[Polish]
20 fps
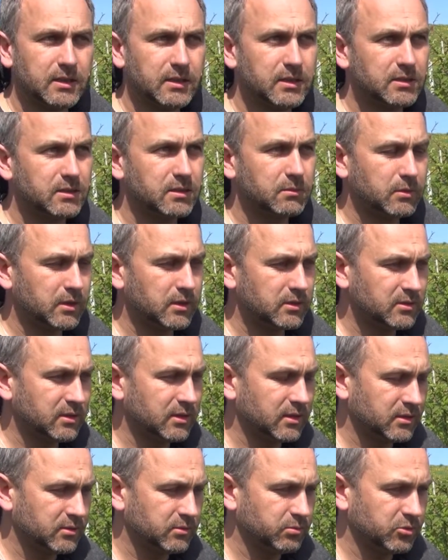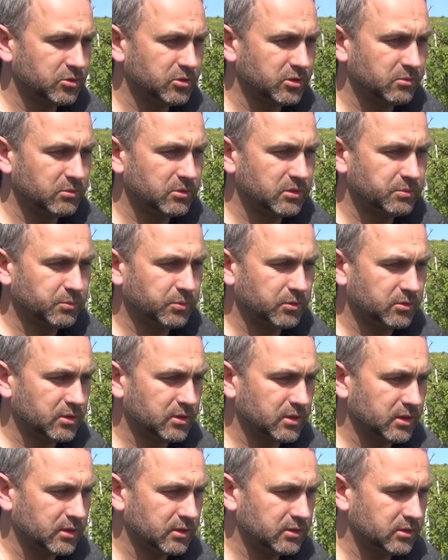E, na malinach możemy
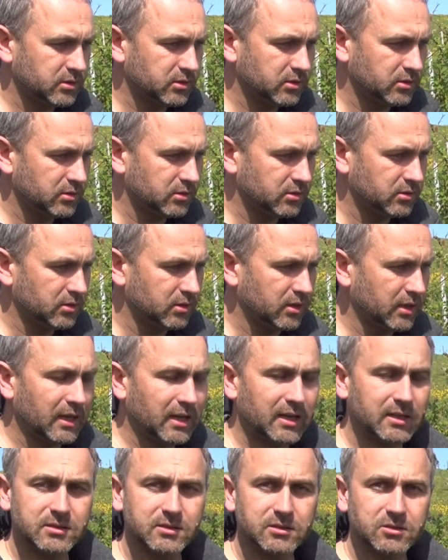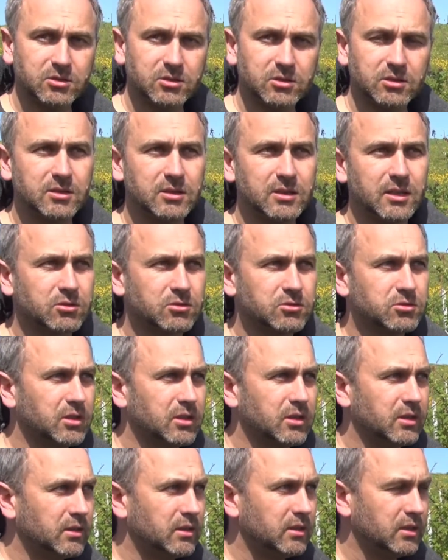spotkać e, galasy, czyli
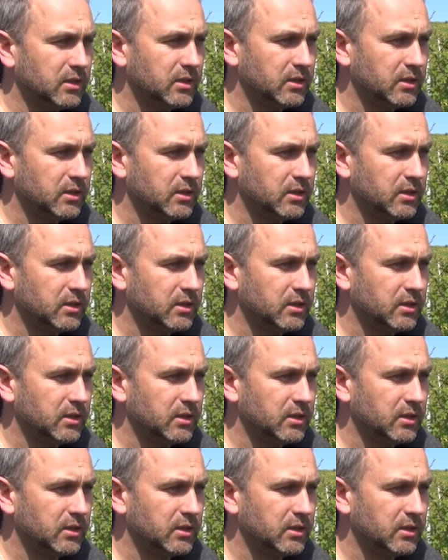narośla